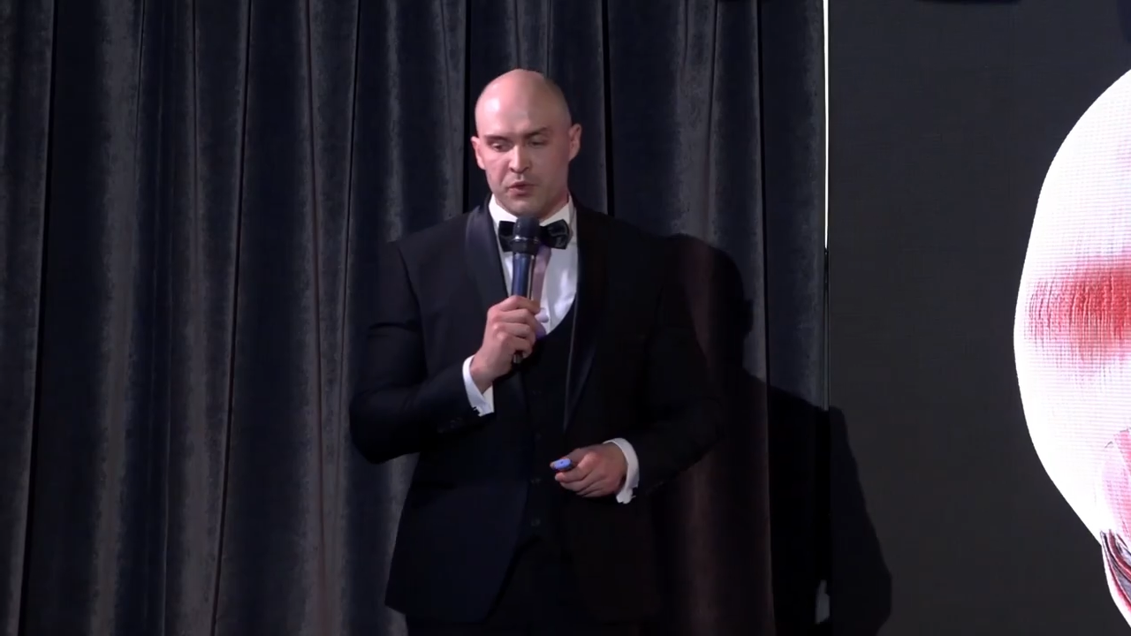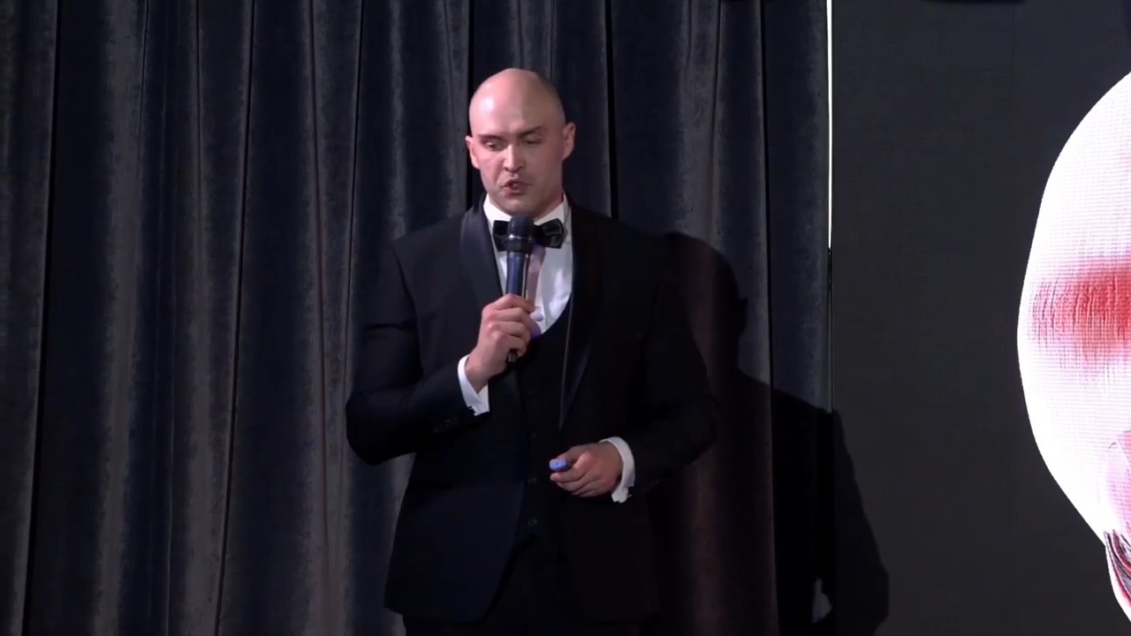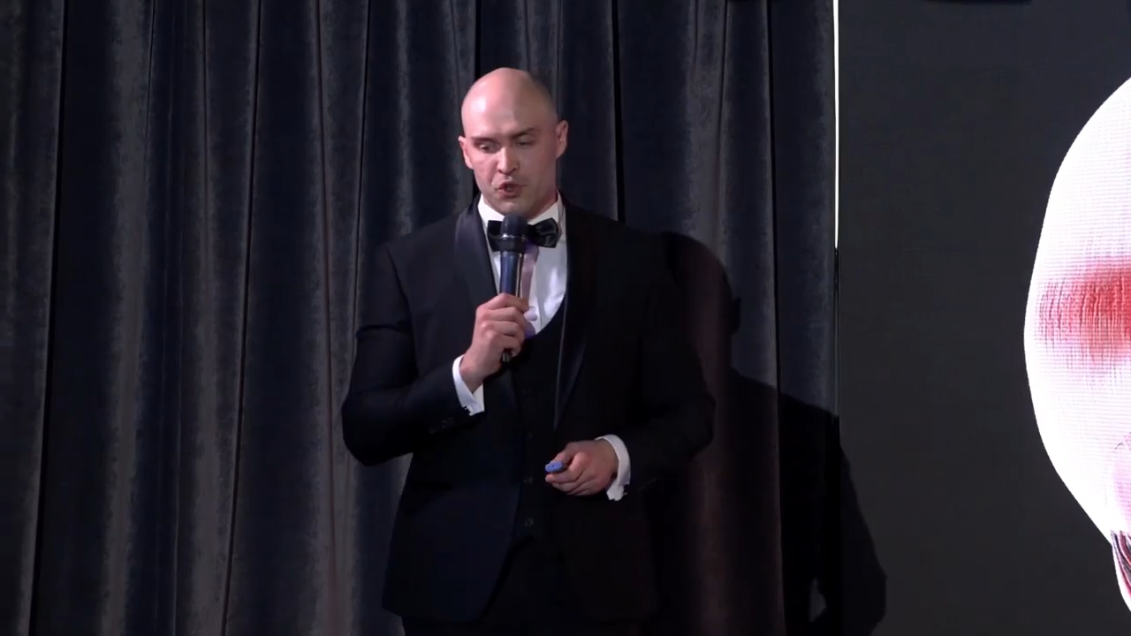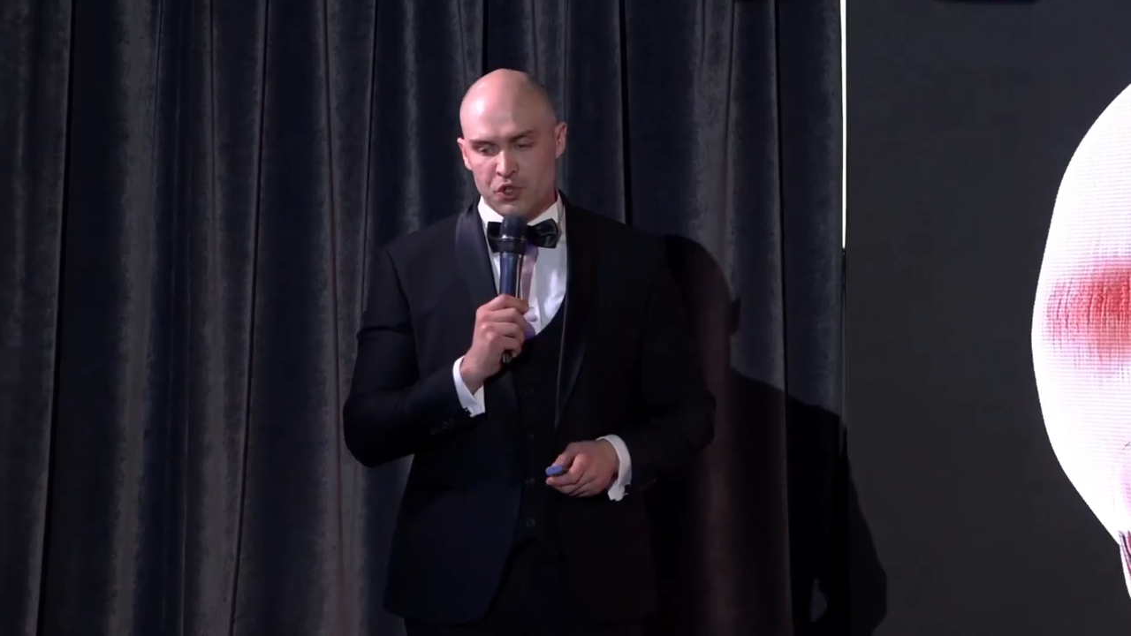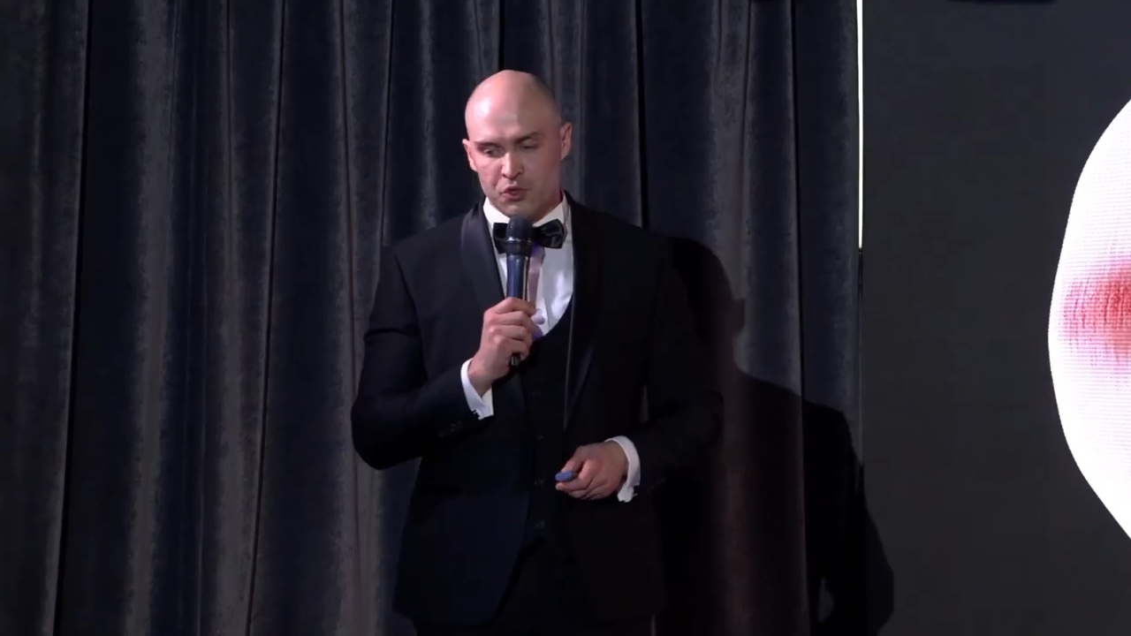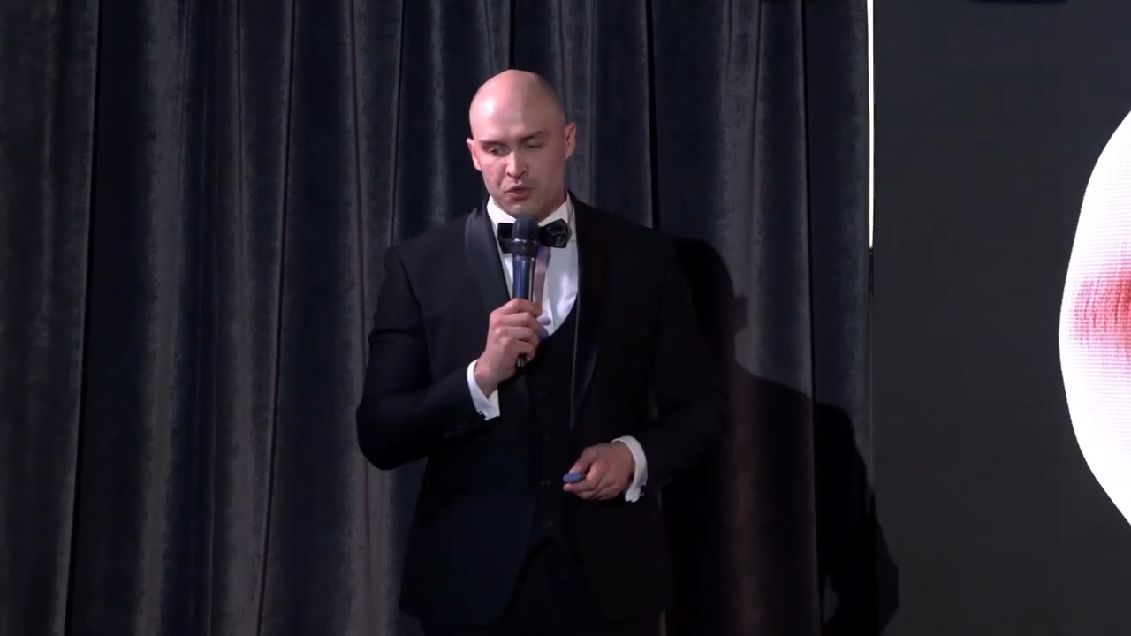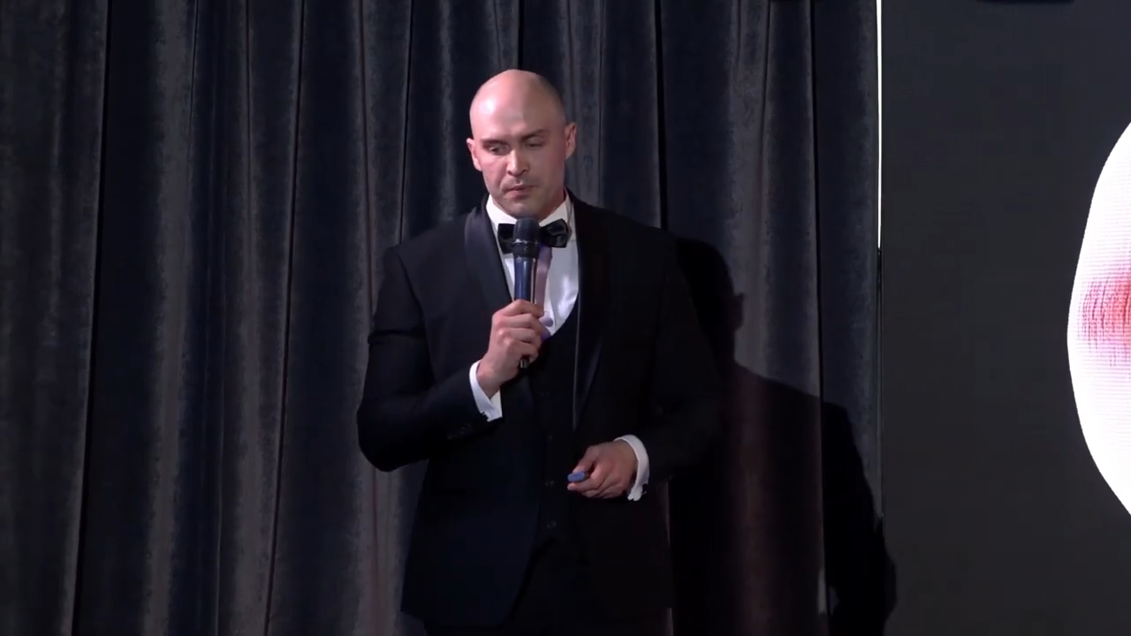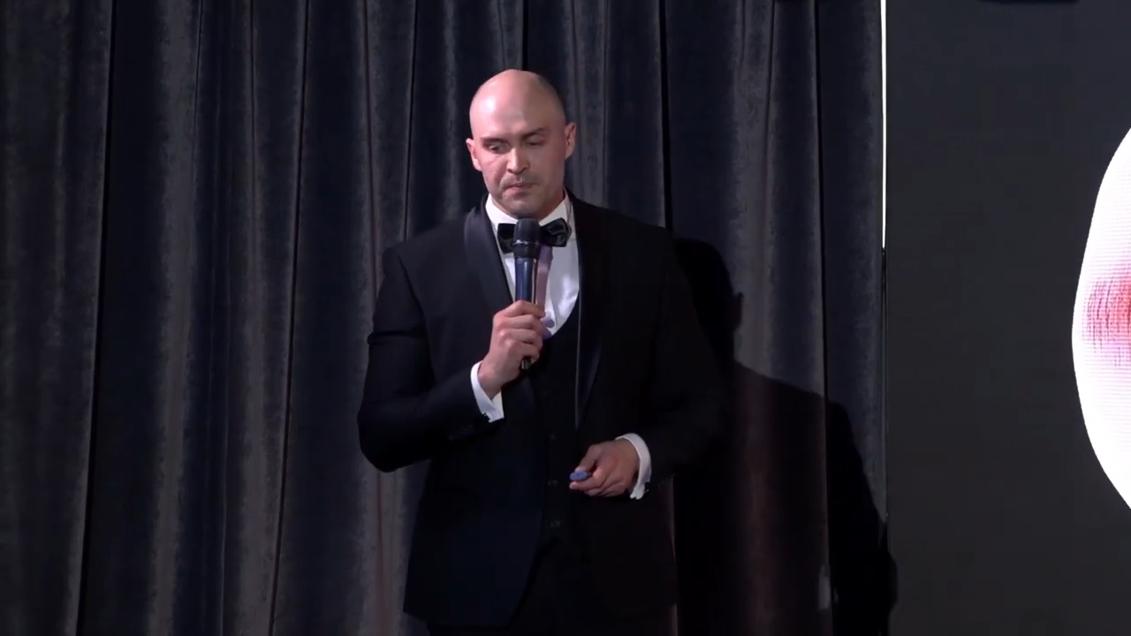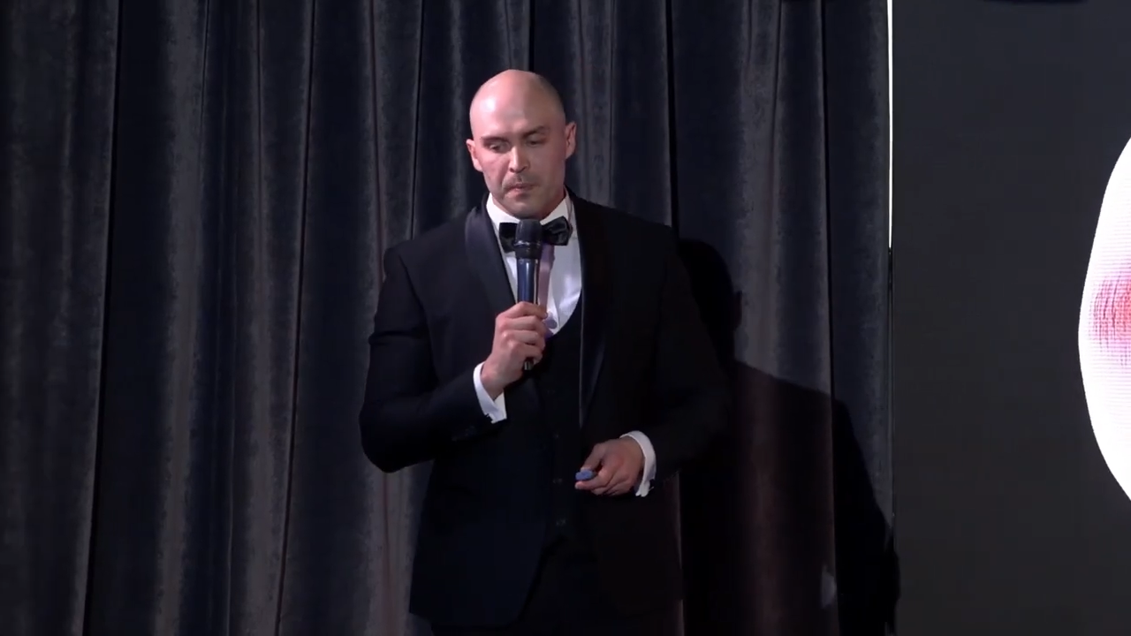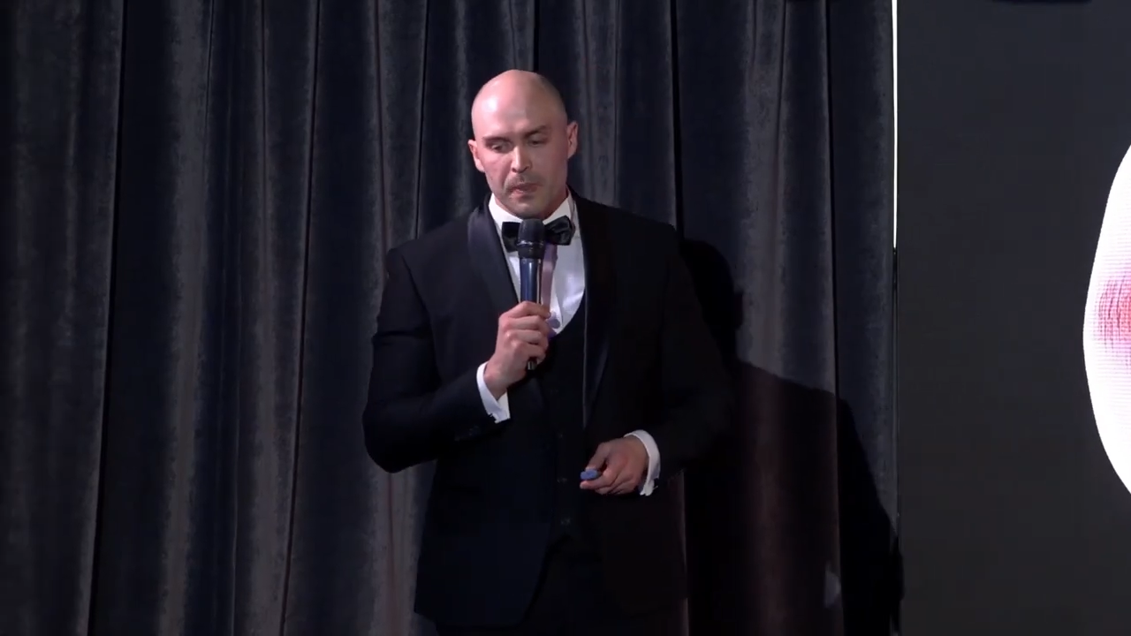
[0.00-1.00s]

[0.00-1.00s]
и щечную